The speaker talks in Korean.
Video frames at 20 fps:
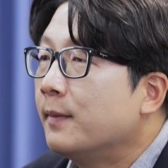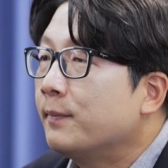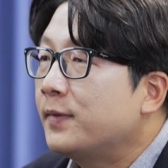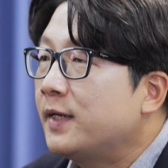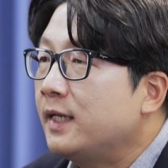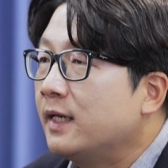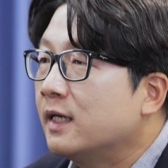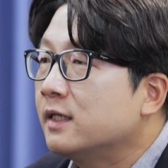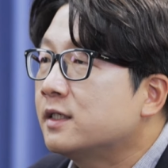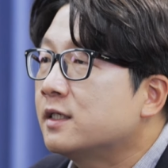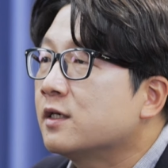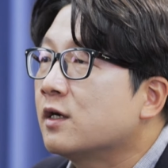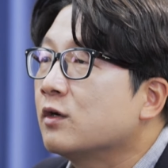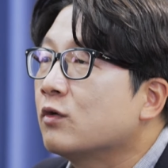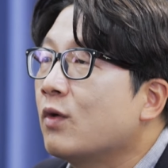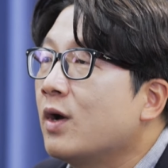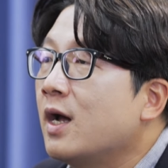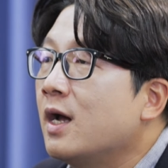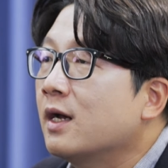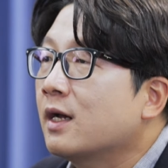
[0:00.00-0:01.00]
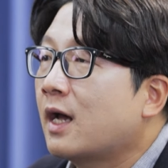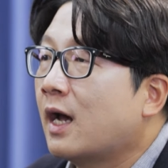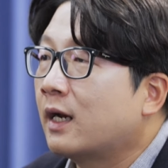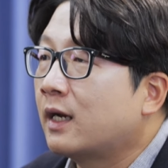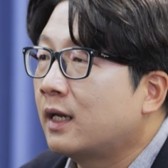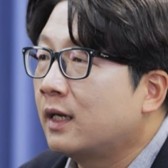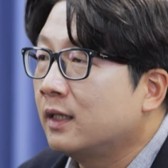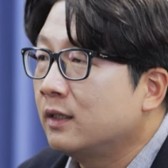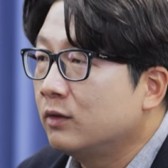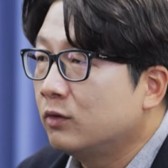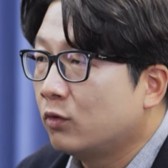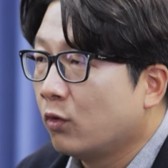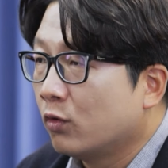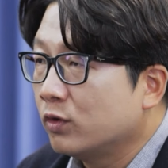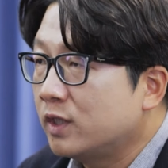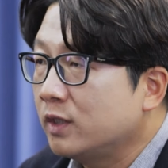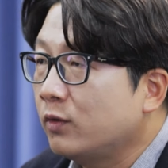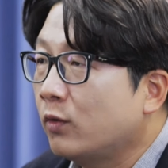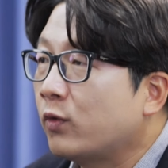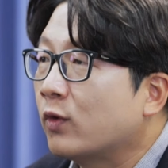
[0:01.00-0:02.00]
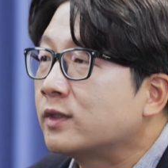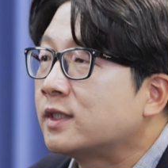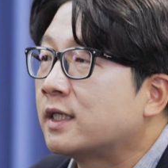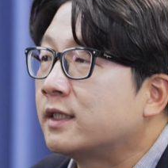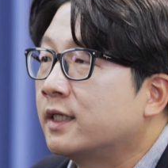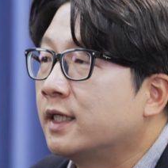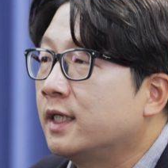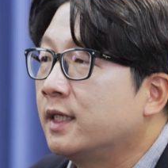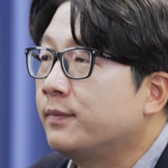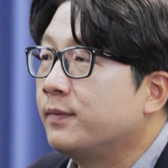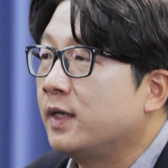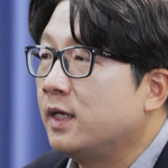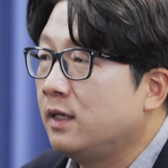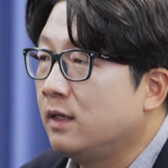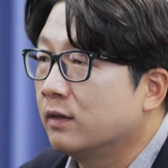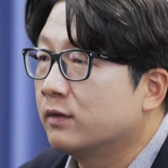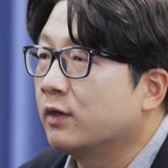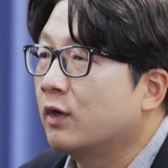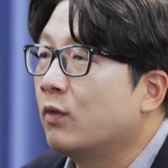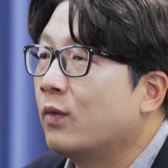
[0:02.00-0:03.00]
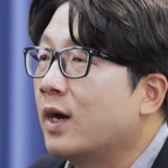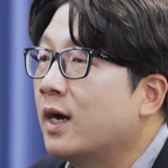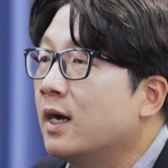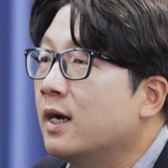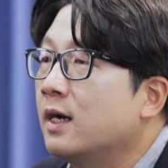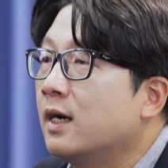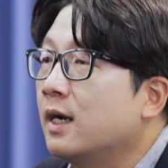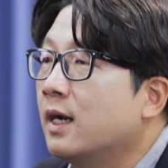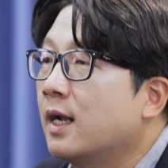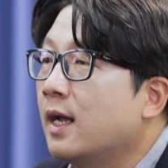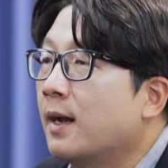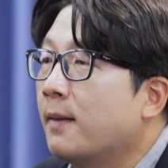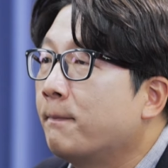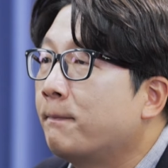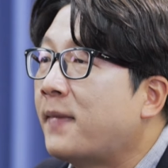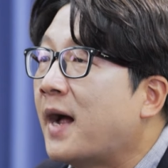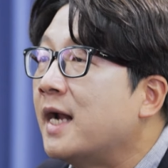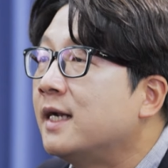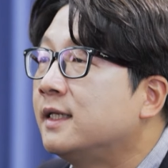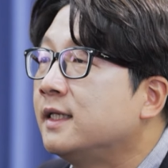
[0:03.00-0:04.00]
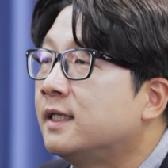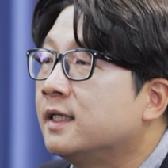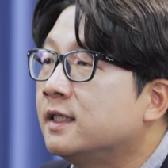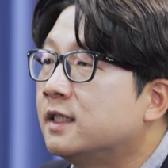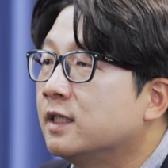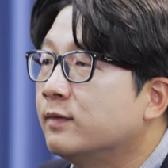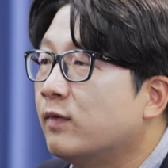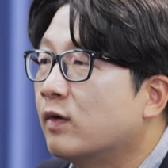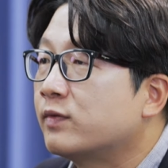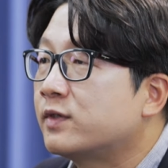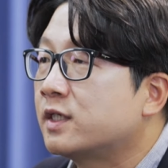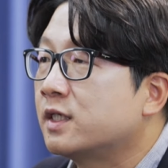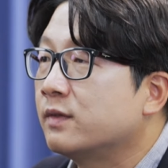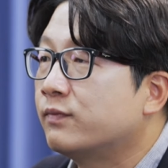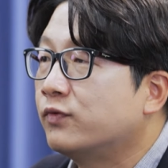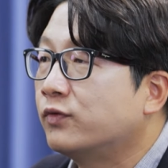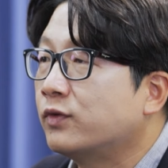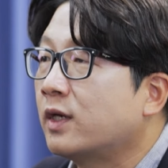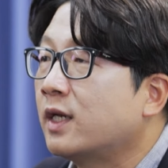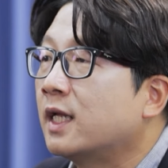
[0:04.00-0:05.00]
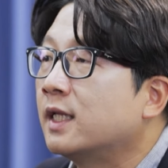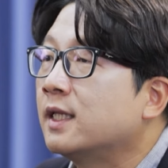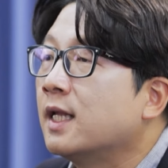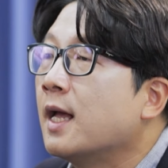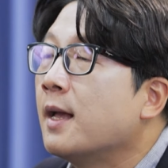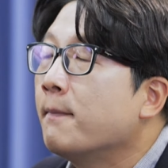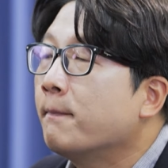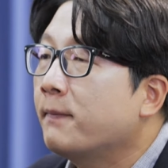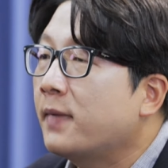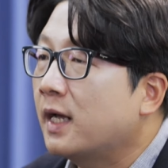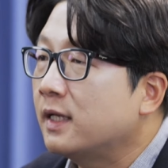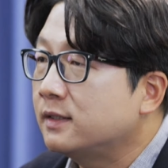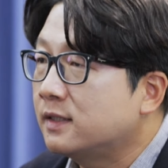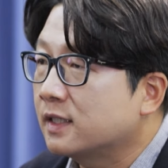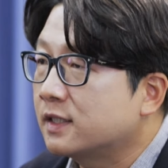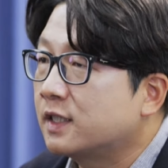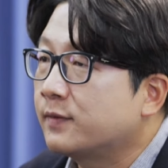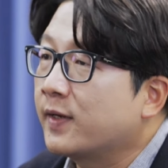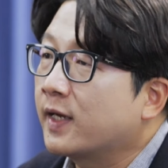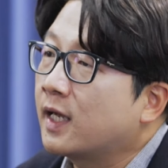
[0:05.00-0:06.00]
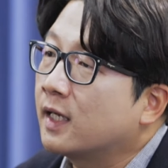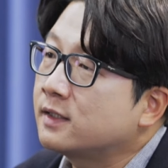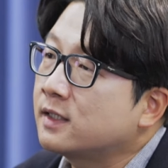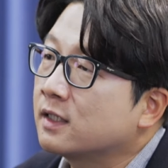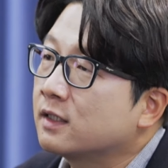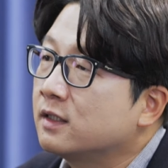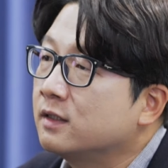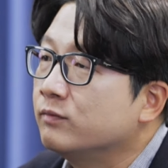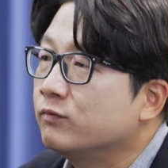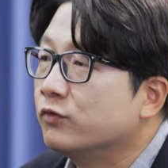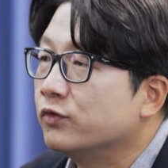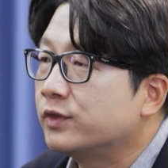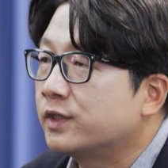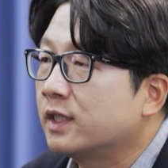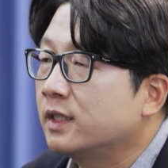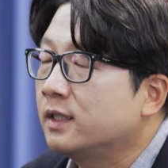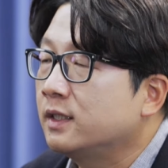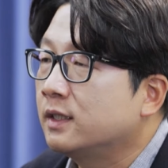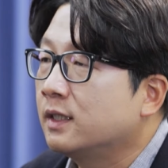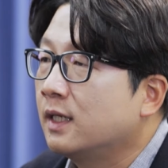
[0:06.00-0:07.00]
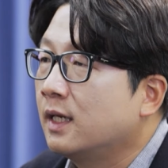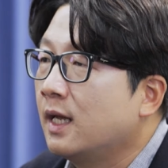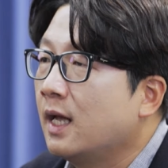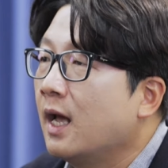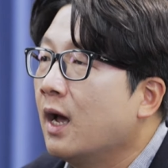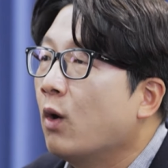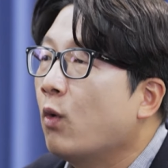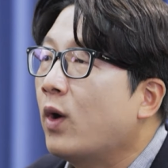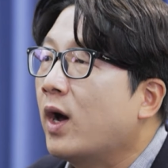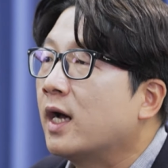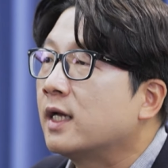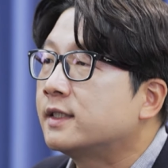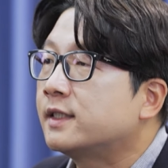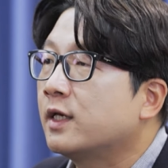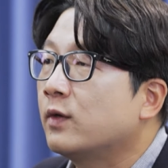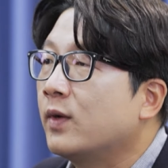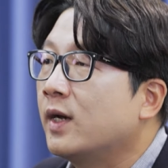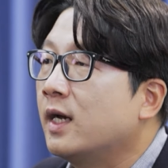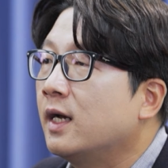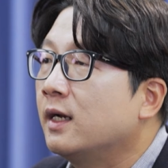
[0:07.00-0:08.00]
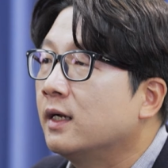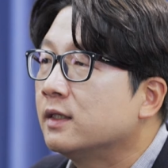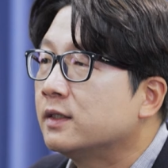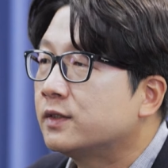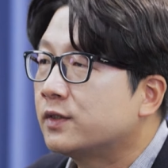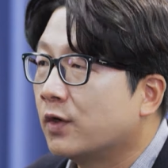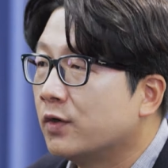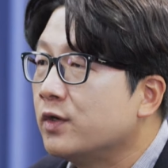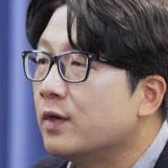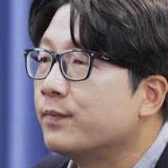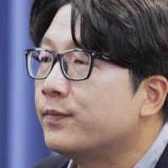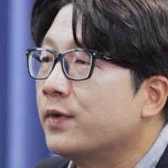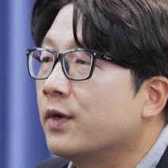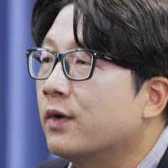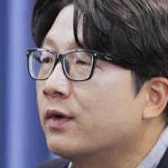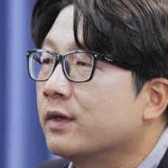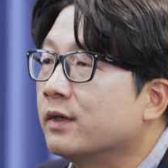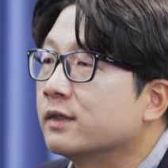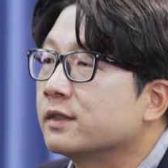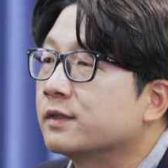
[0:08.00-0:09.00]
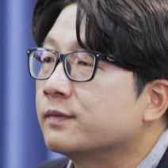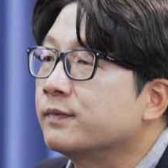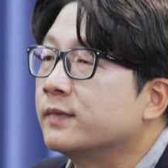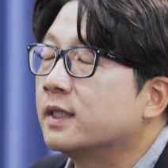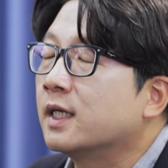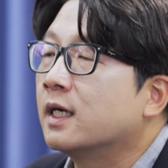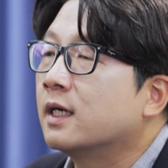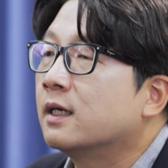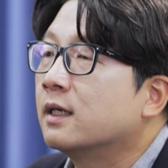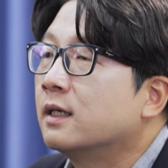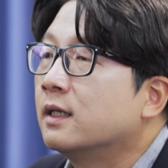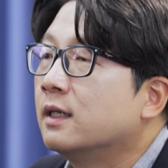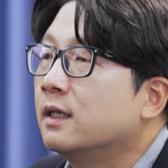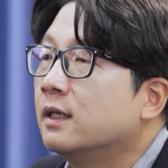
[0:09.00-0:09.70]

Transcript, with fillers: 피난 시절과 가난한 도시 노동자들이 밀려 들어와 발디딜 틈 없이 불어난 판자집의 가장 큰 문제는 화재와 전염병이었습니다.